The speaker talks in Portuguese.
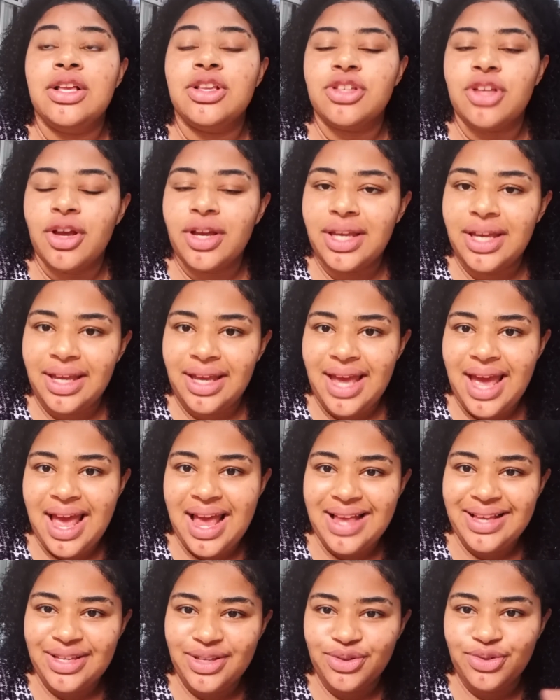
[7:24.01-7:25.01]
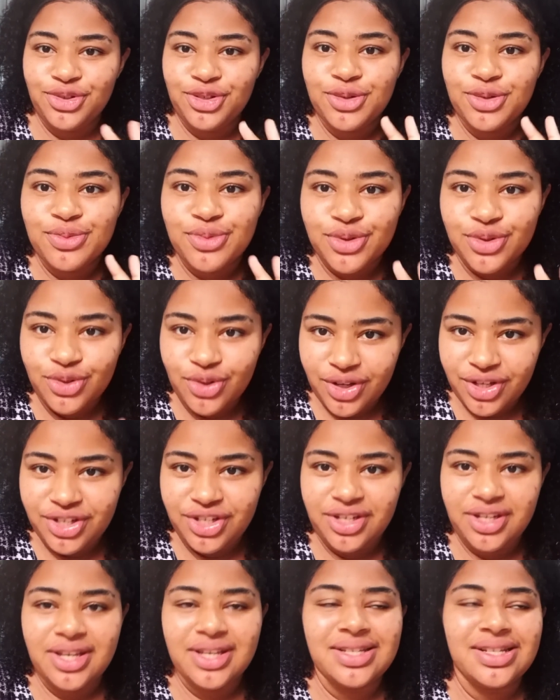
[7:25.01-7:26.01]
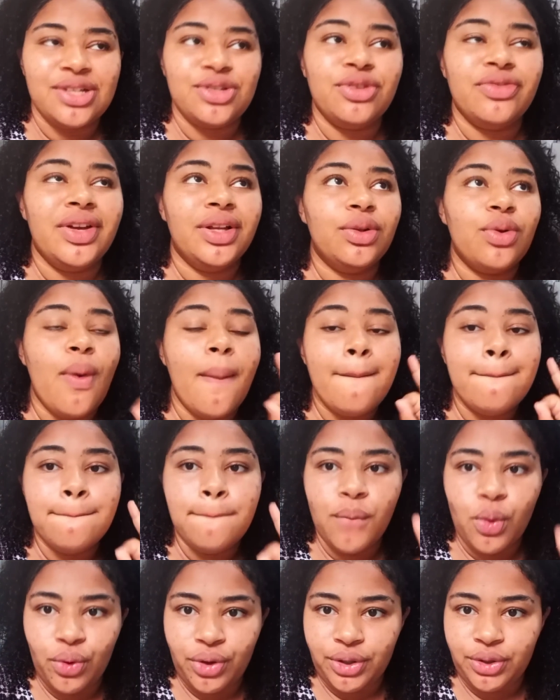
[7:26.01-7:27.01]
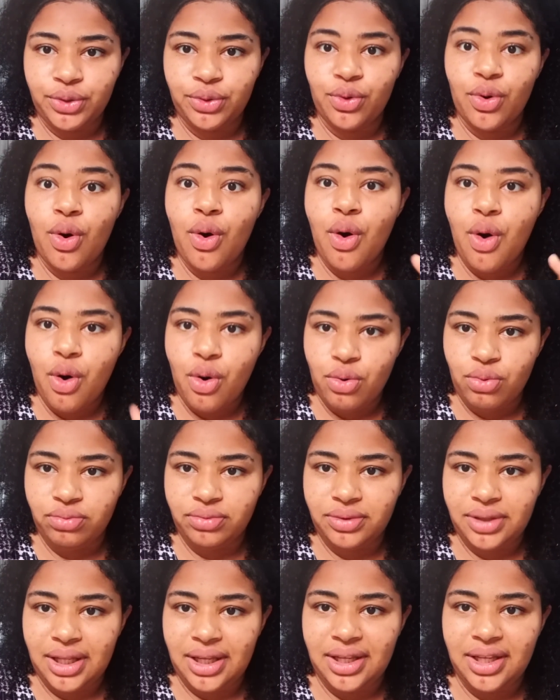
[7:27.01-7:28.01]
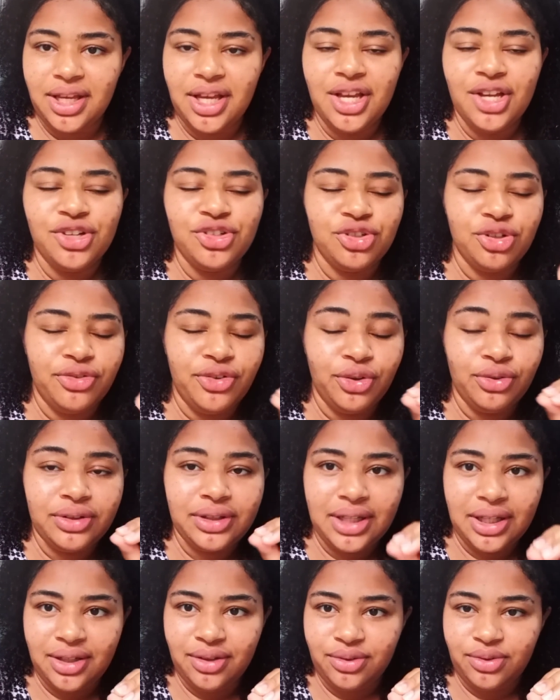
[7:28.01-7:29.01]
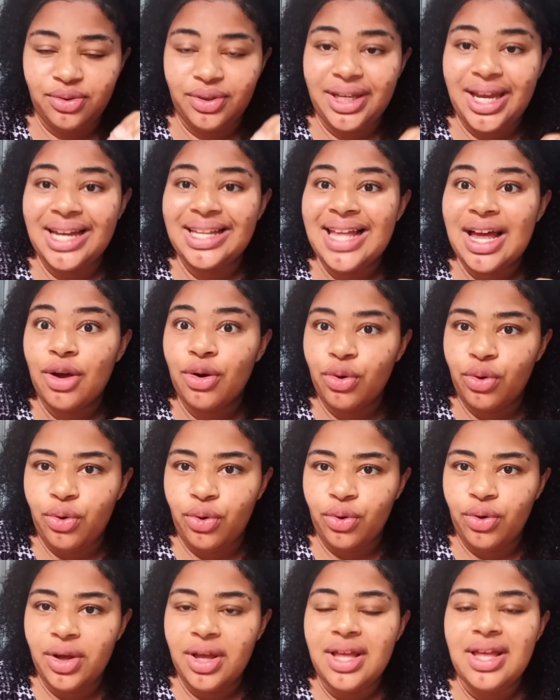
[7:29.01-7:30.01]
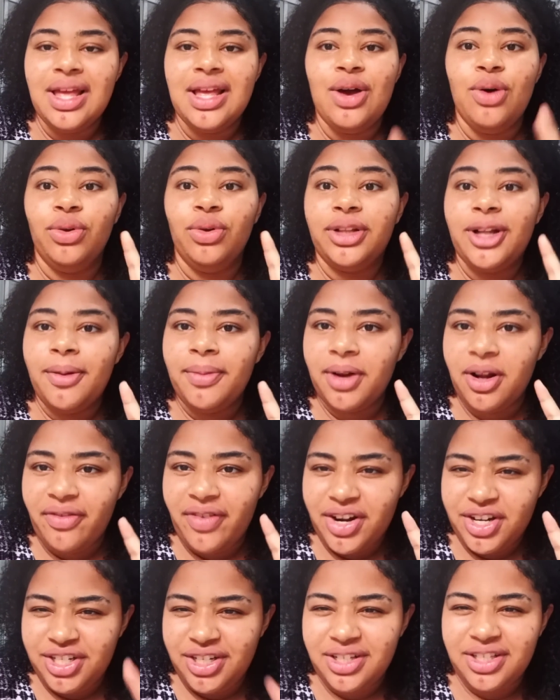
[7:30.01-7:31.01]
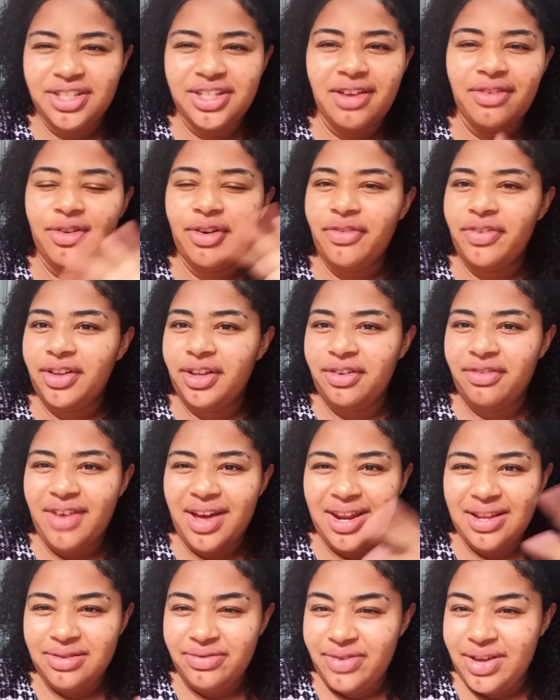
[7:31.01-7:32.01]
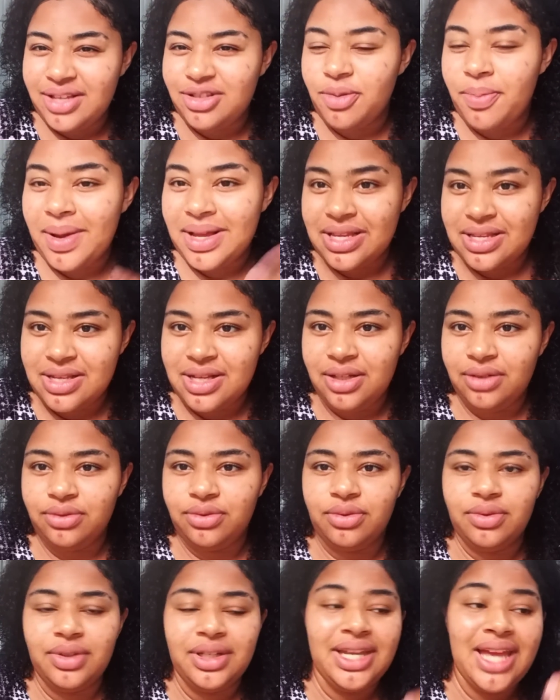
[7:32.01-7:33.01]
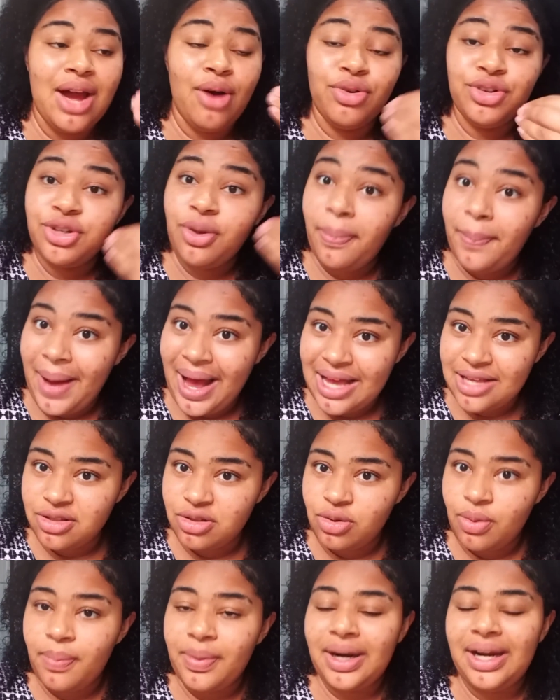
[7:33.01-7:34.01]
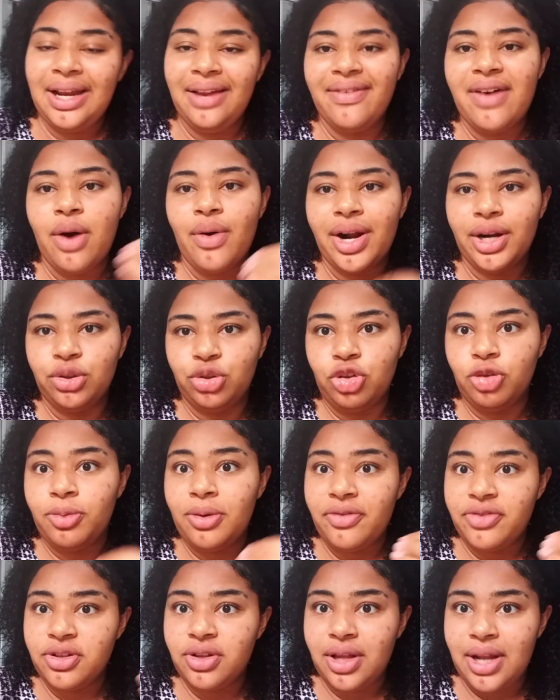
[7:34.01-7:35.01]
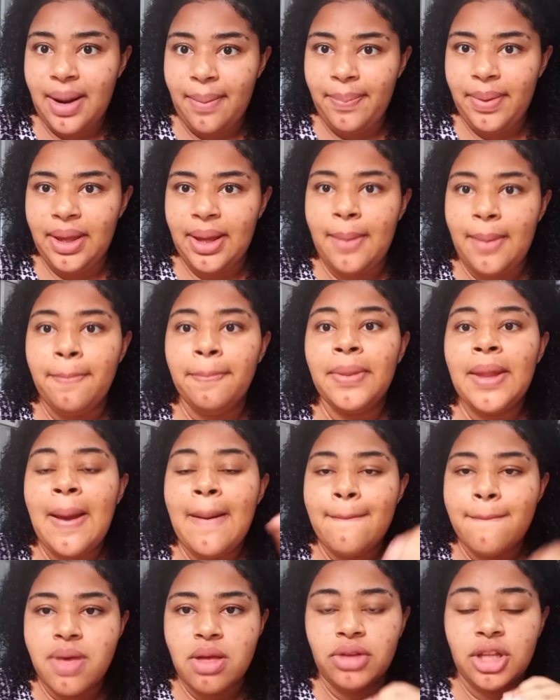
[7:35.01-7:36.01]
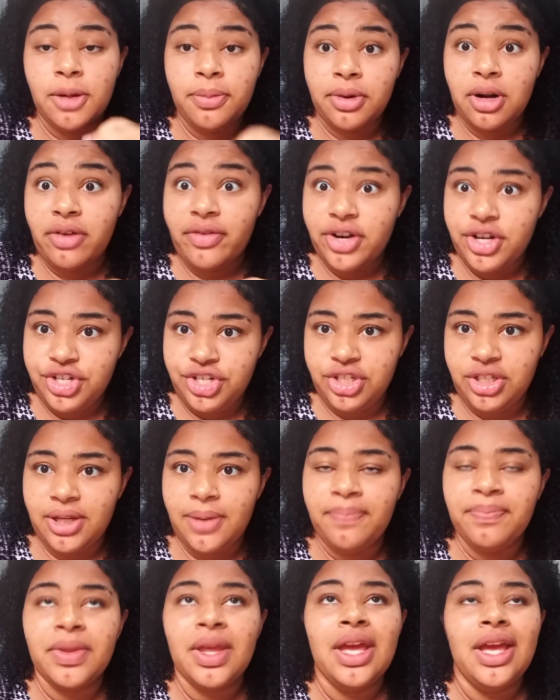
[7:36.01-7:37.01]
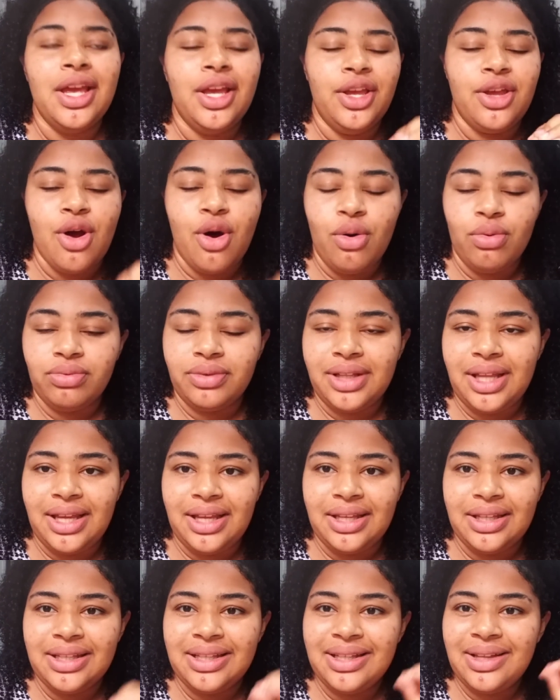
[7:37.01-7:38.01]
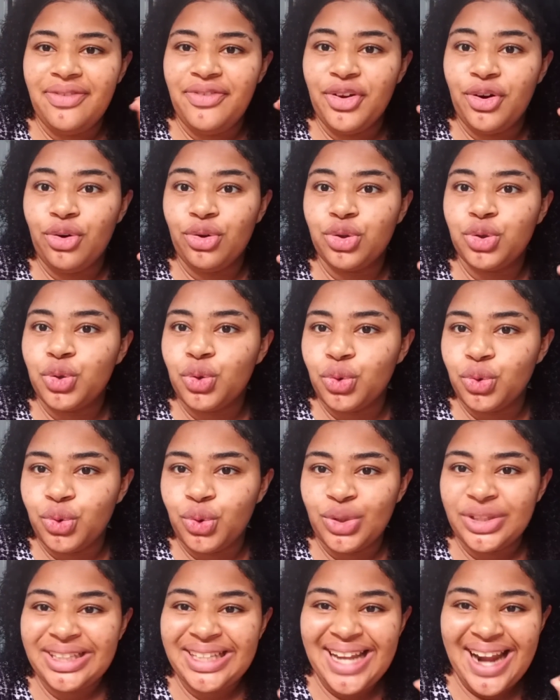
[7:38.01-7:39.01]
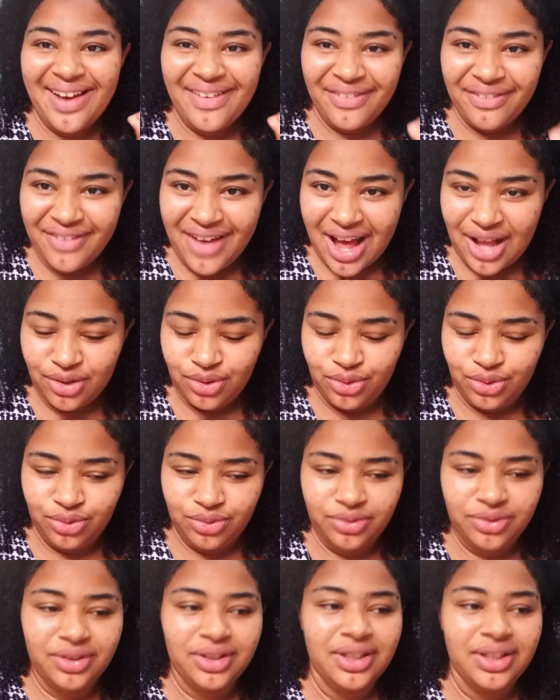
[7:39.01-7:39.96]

Só que esses últimos dois dias tá chovendo muito. Ontem choveu tanto que alagou o terminal Varginha. Vocês já viram falando várias vezes eu passando. E é onde eu passo para levar o Arthur pra fisioterapia, pelo terminal Varginha. E ontem ficou tudo travado.